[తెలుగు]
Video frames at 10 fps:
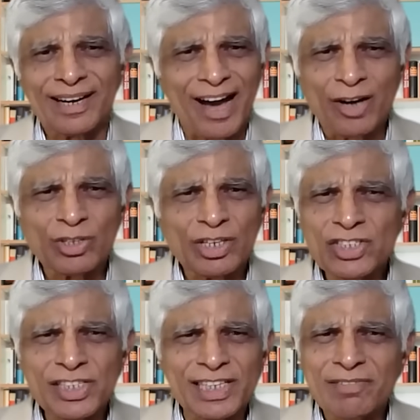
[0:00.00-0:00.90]
నాకు
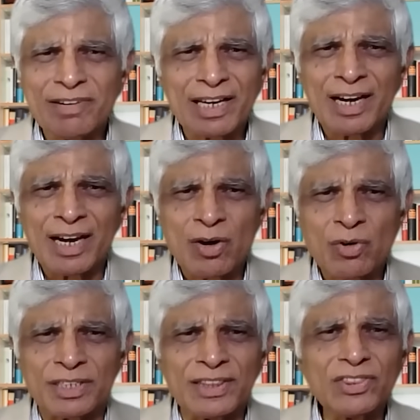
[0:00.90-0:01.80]
తెలిసి ఇటీవల కాలంలో
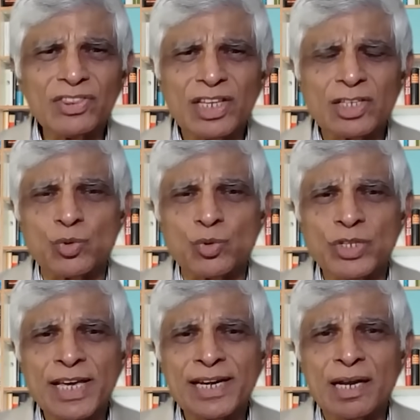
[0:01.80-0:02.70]
ఎంత
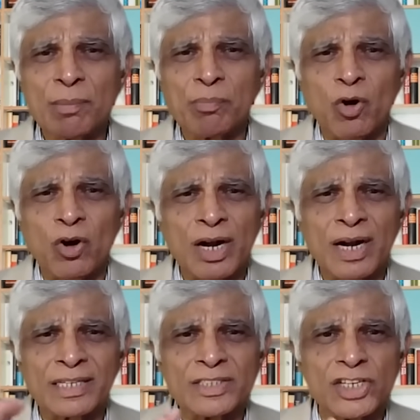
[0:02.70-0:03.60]
సుదీర్ఘ
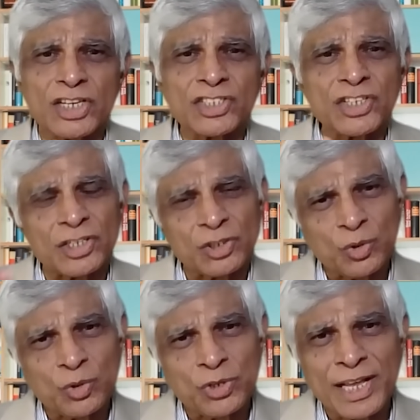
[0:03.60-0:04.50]
పోరాటం చేసిన
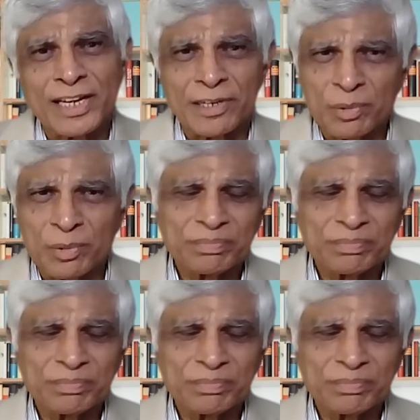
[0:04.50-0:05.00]
యోధుడే లేడు